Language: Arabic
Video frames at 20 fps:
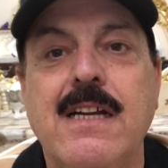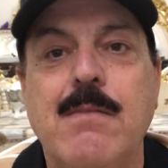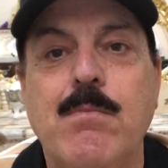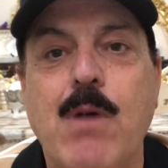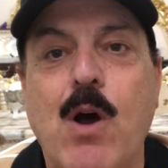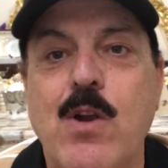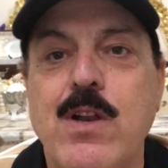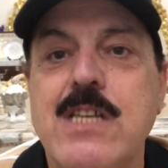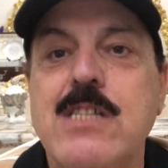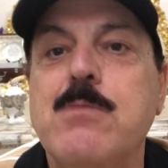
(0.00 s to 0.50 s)

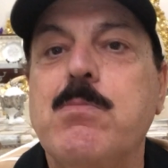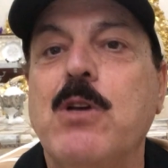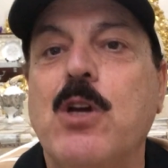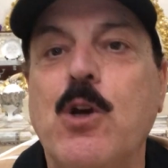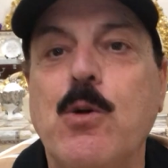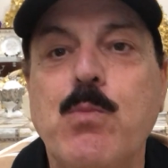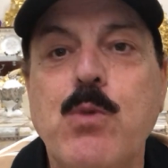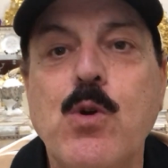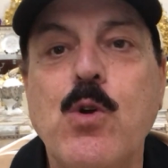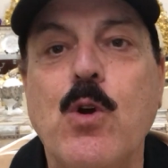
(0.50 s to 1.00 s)
ما هو الناس
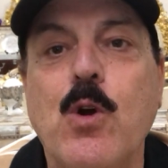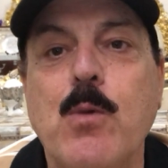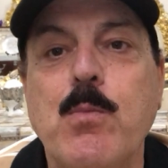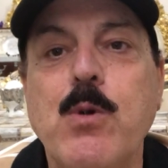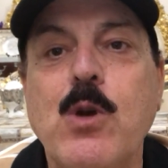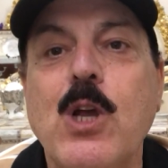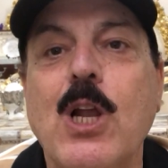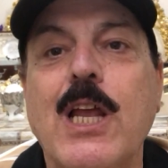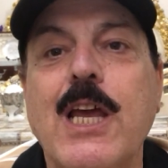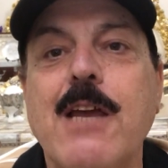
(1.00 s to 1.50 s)
بيحبوك
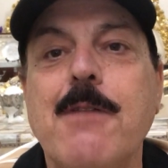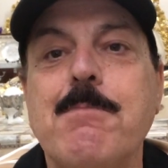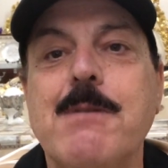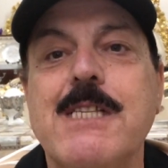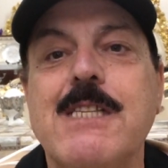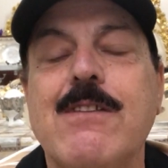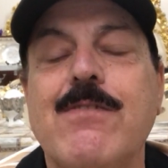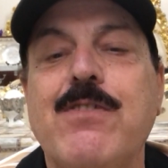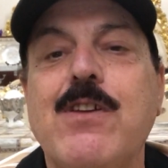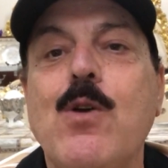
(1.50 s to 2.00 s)
ويحبوك الخير
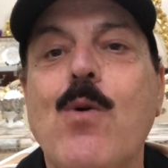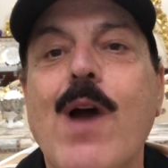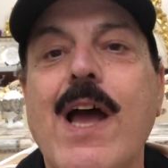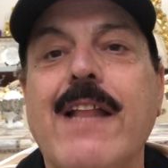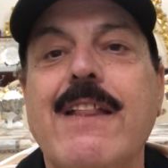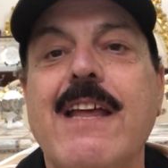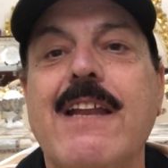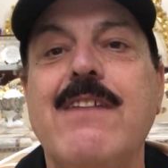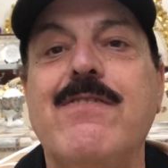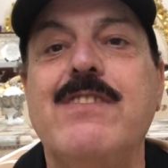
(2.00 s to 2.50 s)
بس في
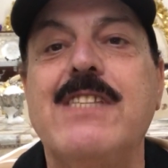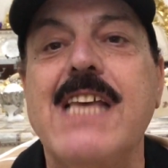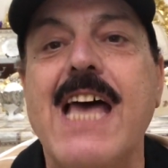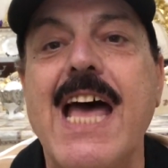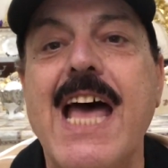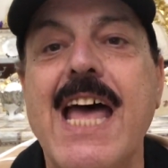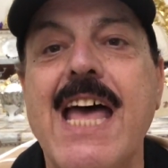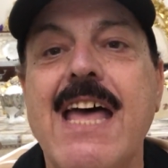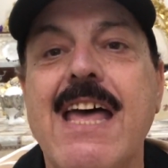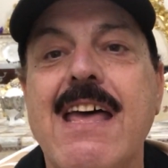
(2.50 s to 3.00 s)
واحدة
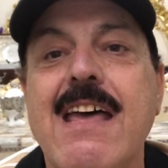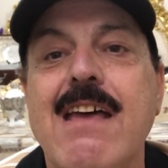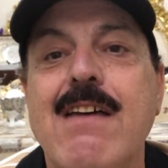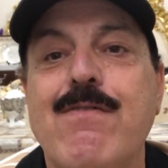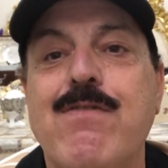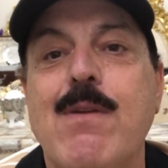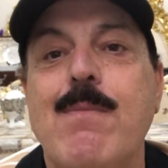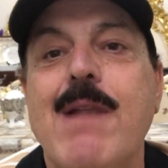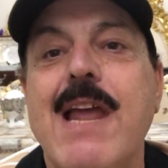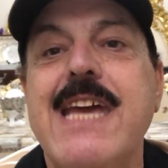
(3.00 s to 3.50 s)
نفسها
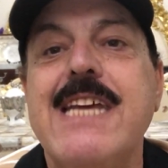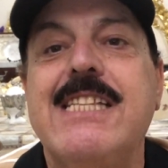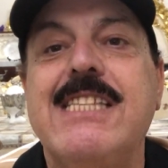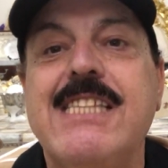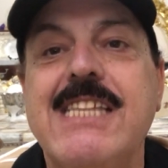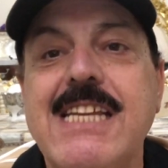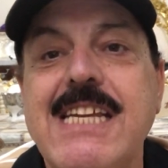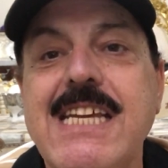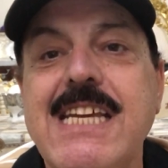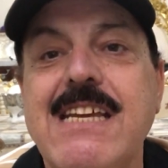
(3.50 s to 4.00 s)
في ملاية
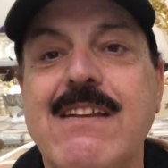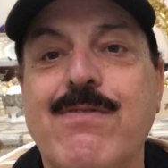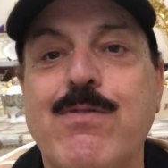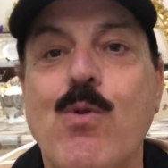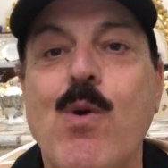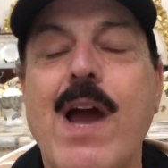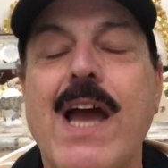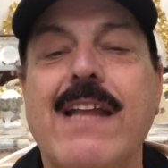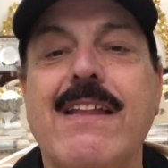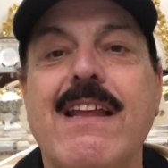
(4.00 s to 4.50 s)
سرير في
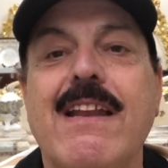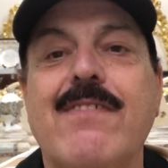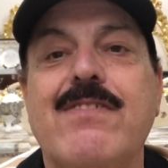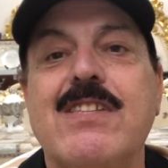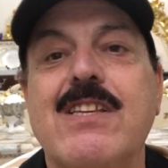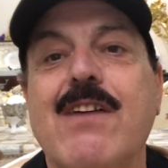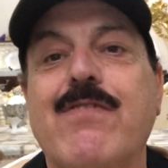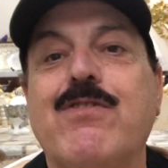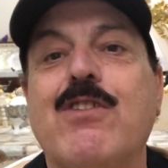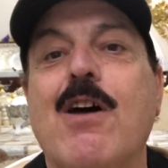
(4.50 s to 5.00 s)
واحدة
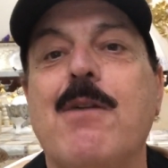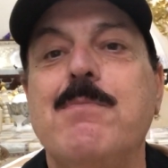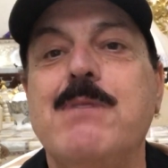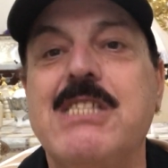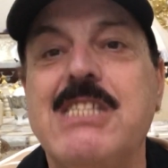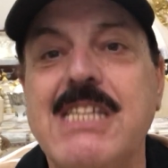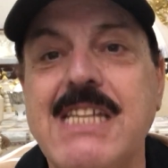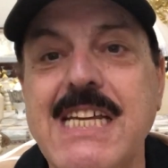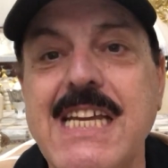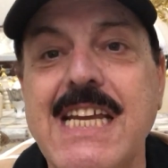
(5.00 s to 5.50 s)
نفسها في طقم
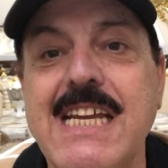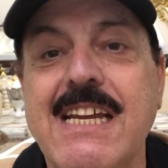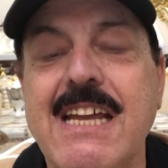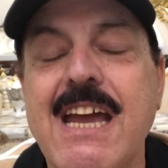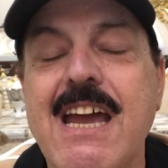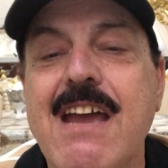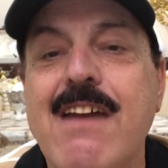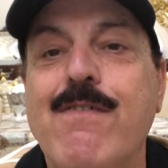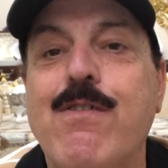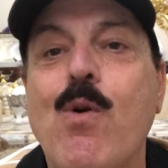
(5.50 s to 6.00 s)
سرير
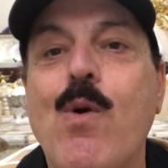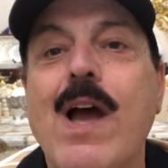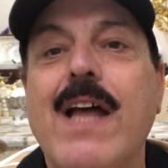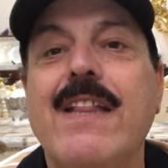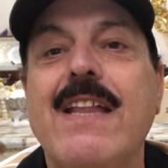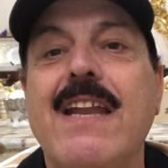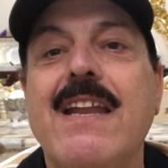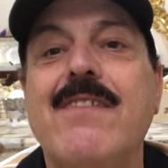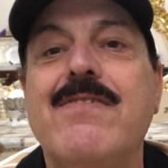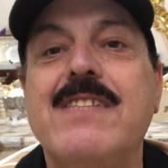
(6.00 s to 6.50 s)
في
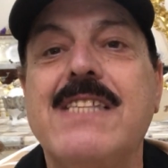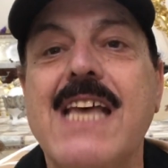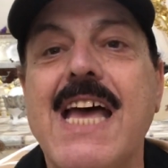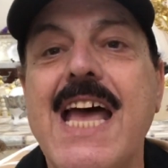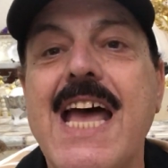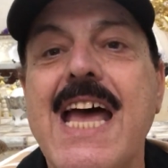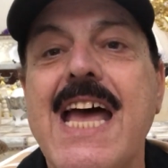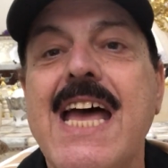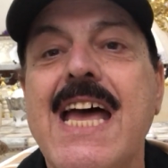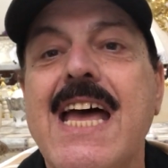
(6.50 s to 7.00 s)
واحدة
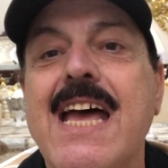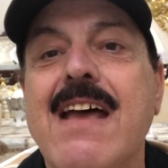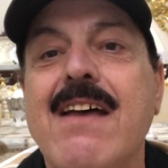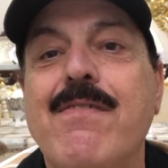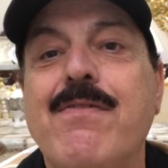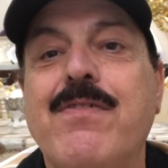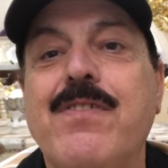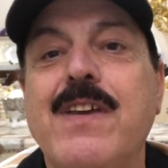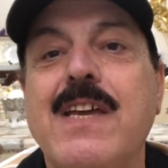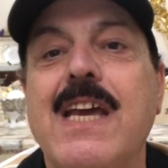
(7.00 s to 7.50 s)
نفسها
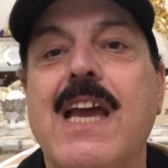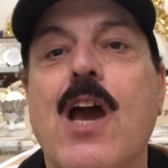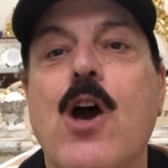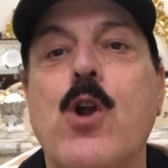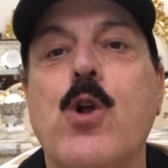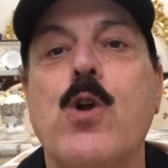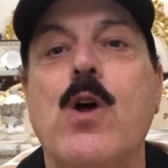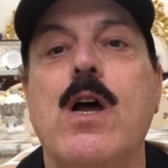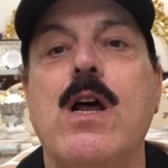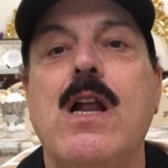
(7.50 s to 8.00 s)
في
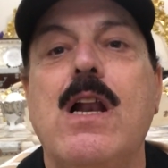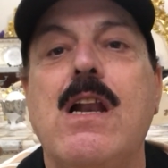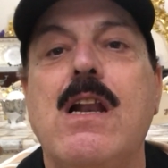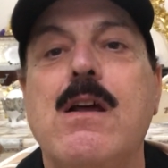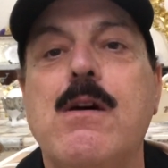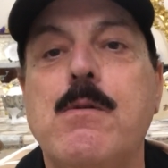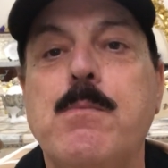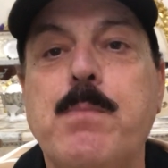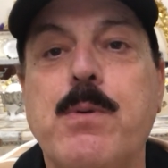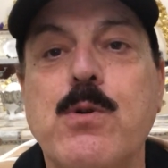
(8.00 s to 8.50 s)

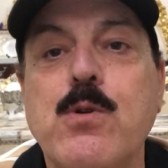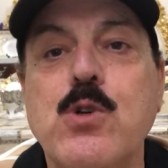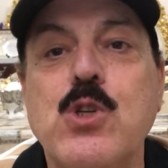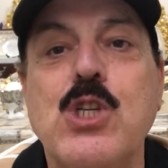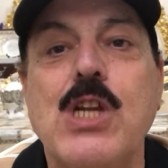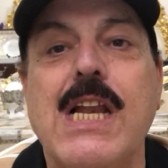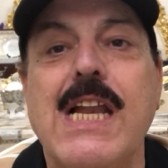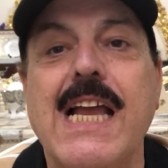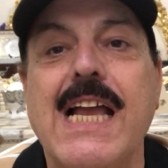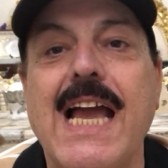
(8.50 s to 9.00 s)

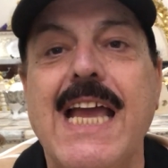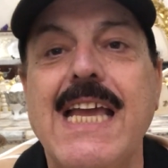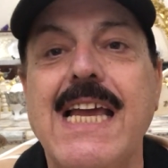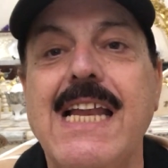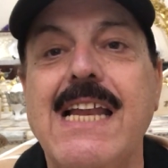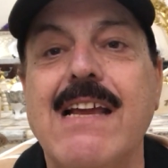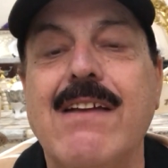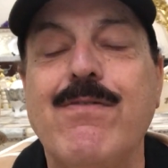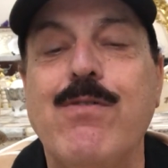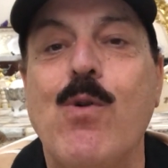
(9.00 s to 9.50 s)
البروش اللي
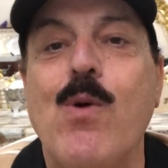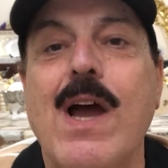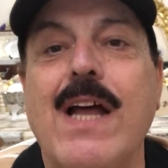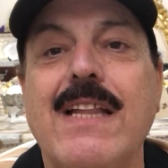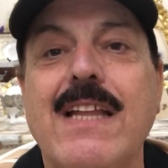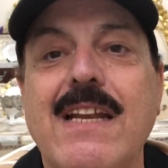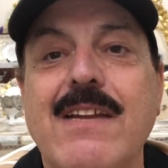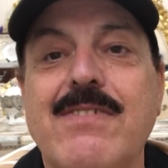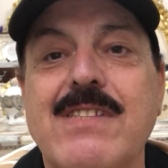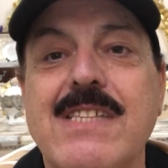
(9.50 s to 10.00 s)
جايلك في
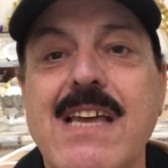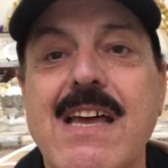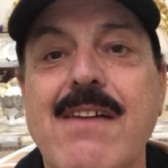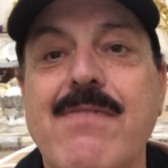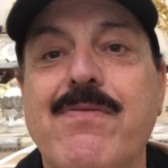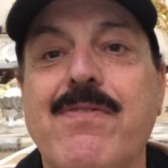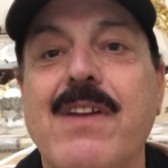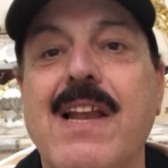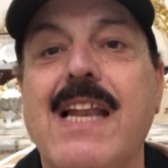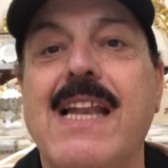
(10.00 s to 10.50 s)
واحدة نفسها
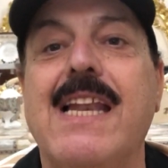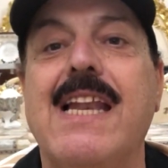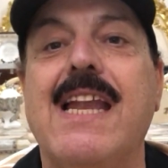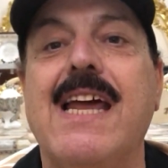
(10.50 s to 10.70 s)
في